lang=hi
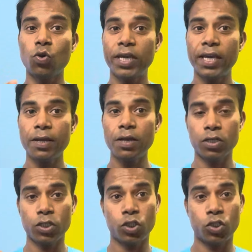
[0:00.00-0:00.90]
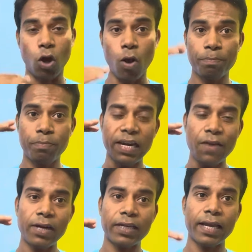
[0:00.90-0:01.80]
कि टॉप
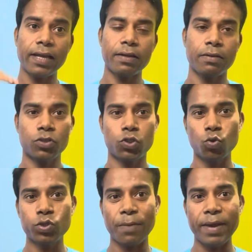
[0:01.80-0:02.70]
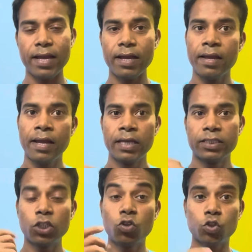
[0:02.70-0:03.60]
लेवल के सू सब हैं
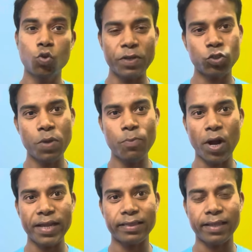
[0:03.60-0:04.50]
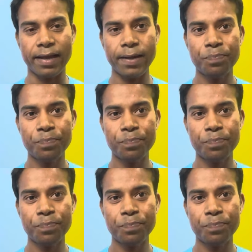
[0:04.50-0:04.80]
जिनको सुपर शू भी बोला जाता है